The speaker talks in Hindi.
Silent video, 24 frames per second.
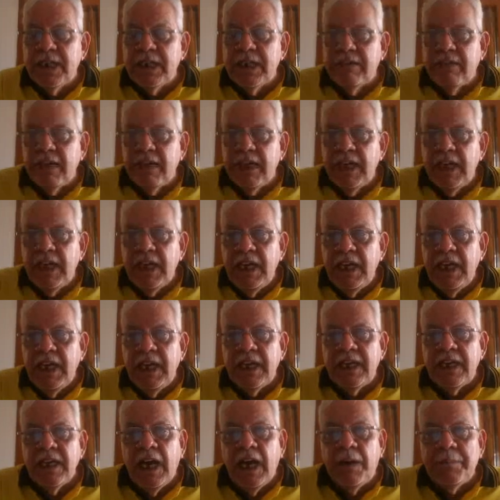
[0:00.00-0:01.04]
आने वाले हैं
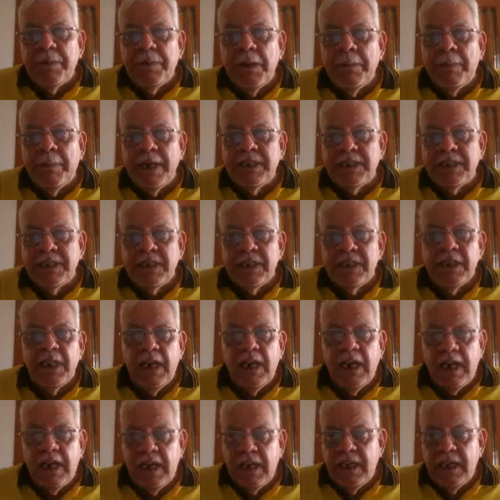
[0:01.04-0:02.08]
एक यहाँ पर बाई
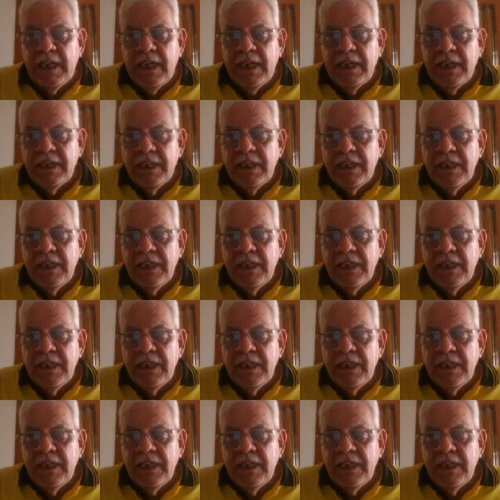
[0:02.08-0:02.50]
सिग्नल आया है